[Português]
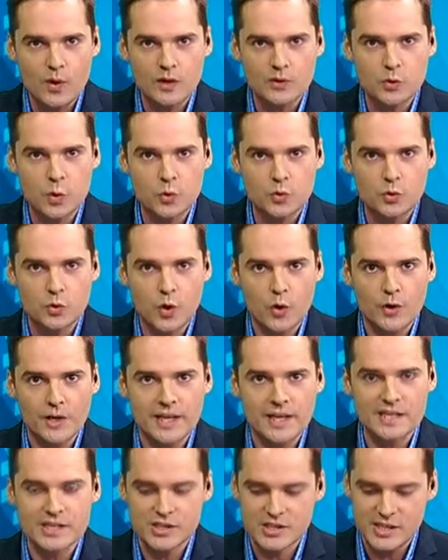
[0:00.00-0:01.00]
a
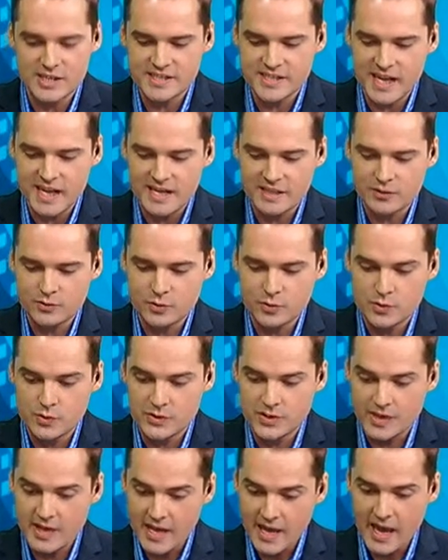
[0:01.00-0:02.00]
doutora Gisele
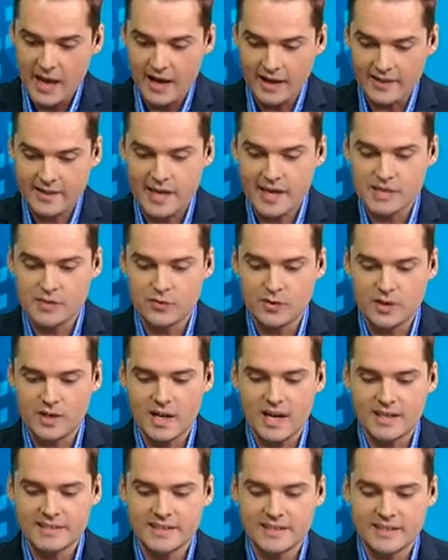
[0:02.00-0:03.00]
Truzzi, ela que é
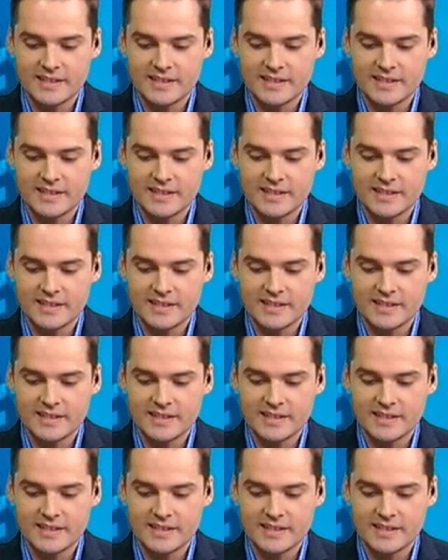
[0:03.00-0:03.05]
advogada